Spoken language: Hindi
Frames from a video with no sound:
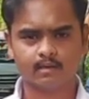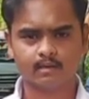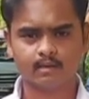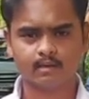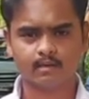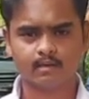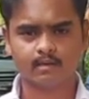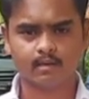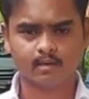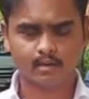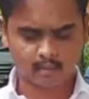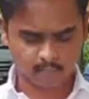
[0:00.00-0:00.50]

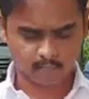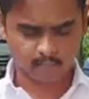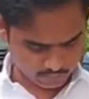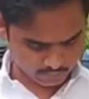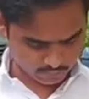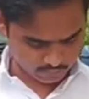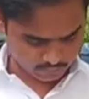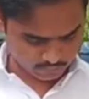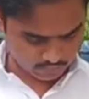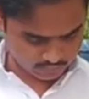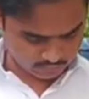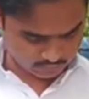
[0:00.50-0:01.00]
हम यहाँ पे
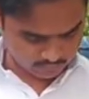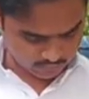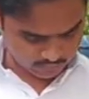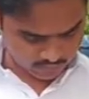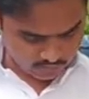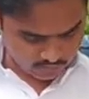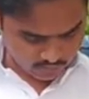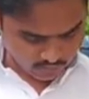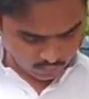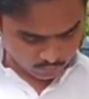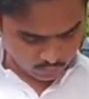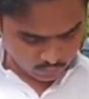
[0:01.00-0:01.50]
देखते हैं
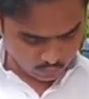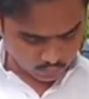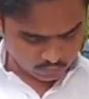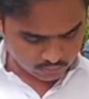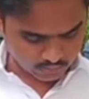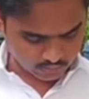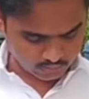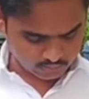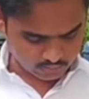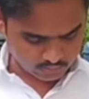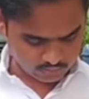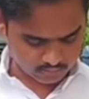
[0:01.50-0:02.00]
फिर उसके
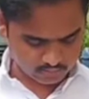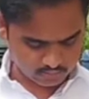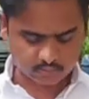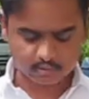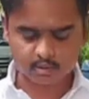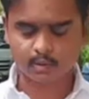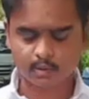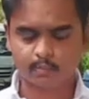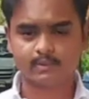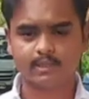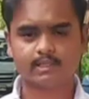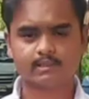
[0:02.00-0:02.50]
नीचे
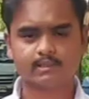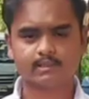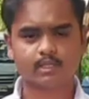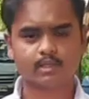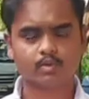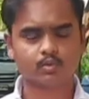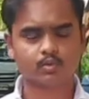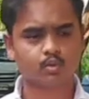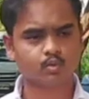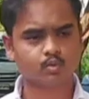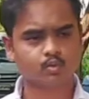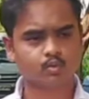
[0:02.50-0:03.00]
जब देखते हैं तो
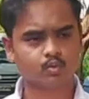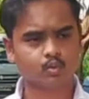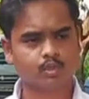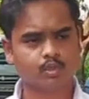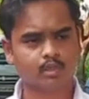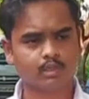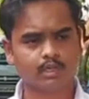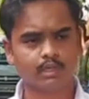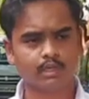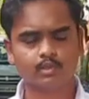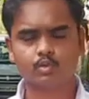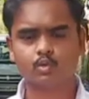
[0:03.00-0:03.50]

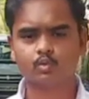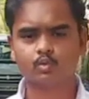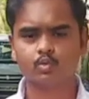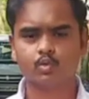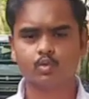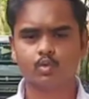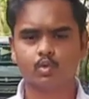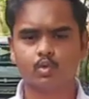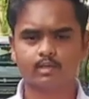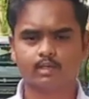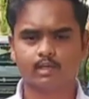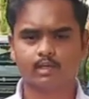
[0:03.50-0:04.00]
दूसरा जो चोर
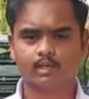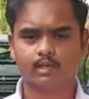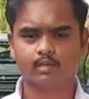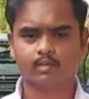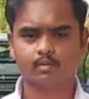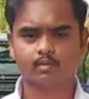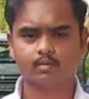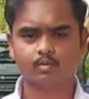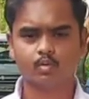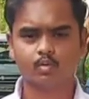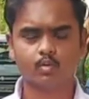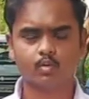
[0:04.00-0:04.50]
था
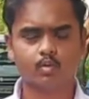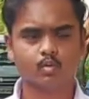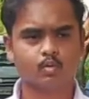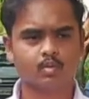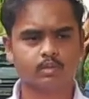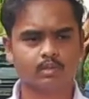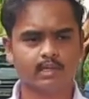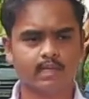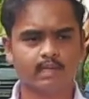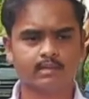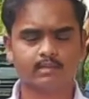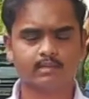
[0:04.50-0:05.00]
तो उसके
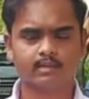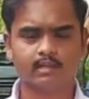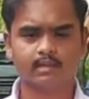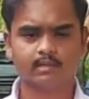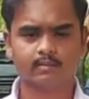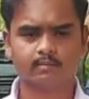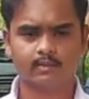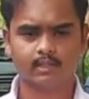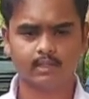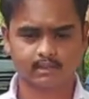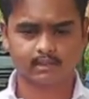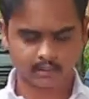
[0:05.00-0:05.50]
अंदर हम
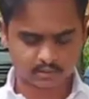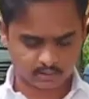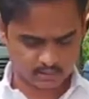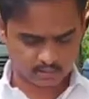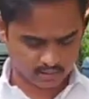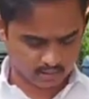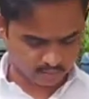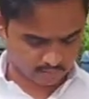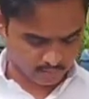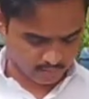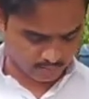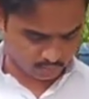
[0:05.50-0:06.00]
देख तीन
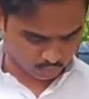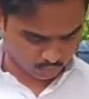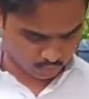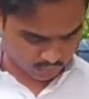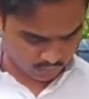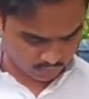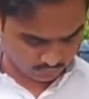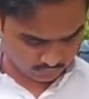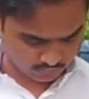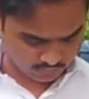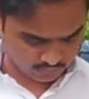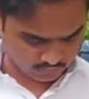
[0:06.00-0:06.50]
बातों के यहाँ
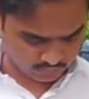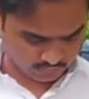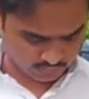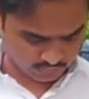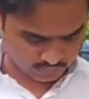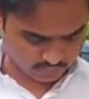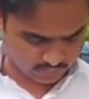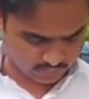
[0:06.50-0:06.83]
पे देखेंगे